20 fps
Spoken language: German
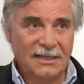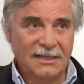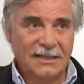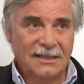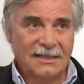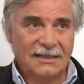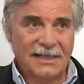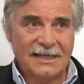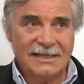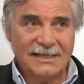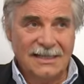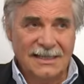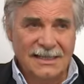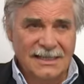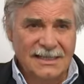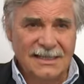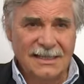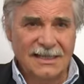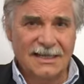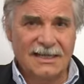Das
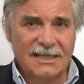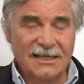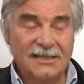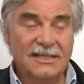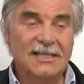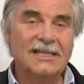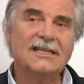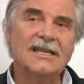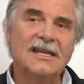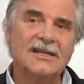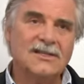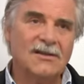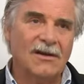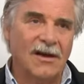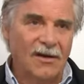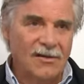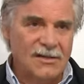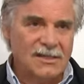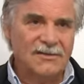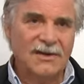ist nicht, das sieht ja so
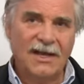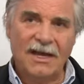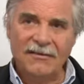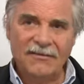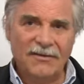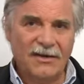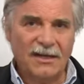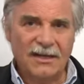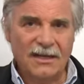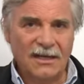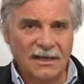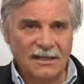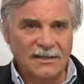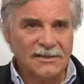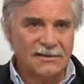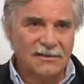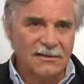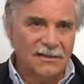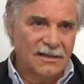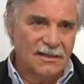aus wie einfach irgend
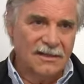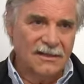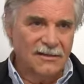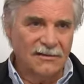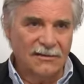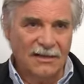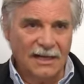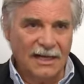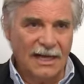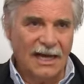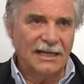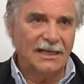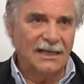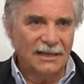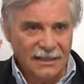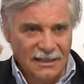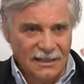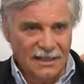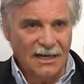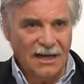so eine, so eine Karte,
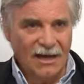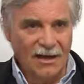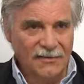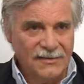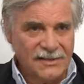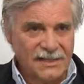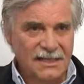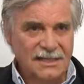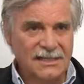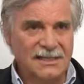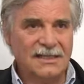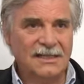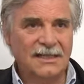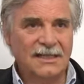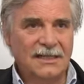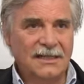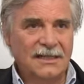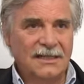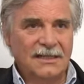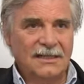die der da aufsetzt.
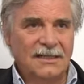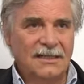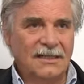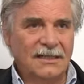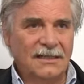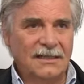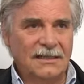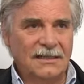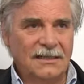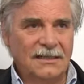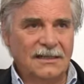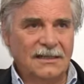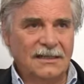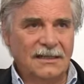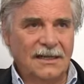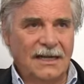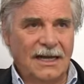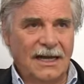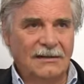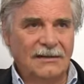Äh,
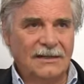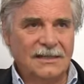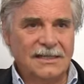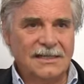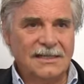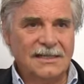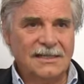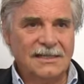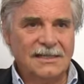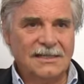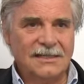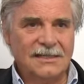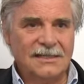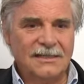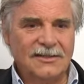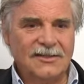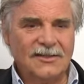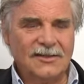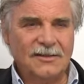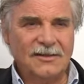aber das ist
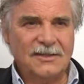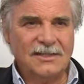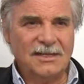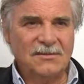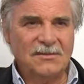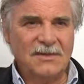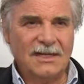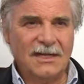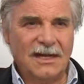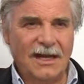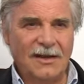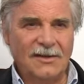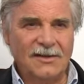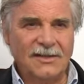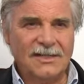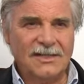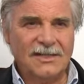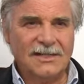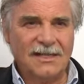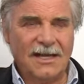äh, schon ziemlich
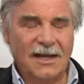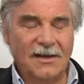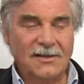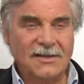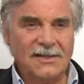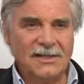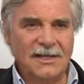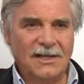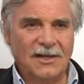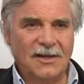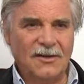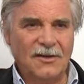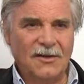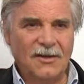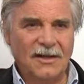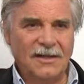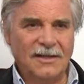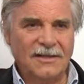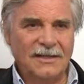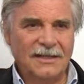aus,
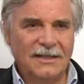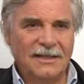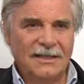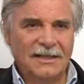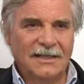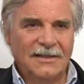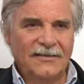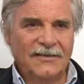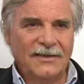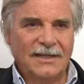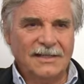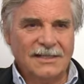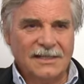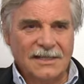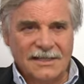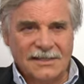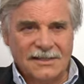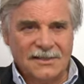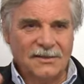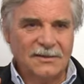ausgeklügelt dass
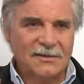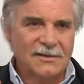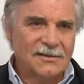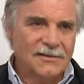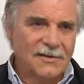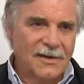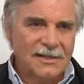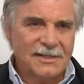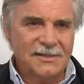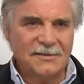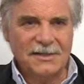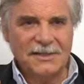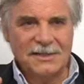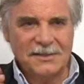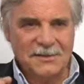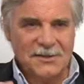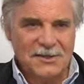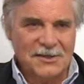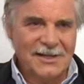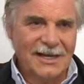das so was wie
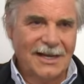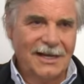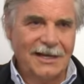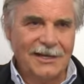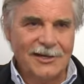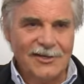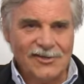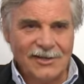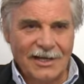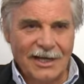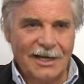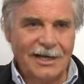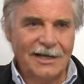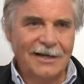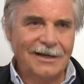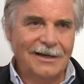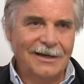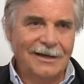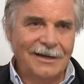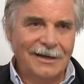zwischen Helge
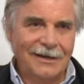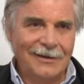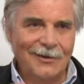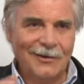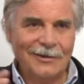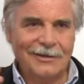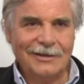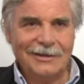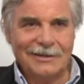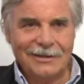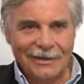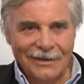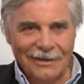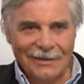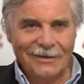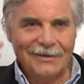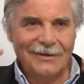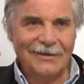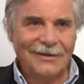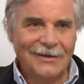Schneider und,
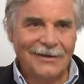äh,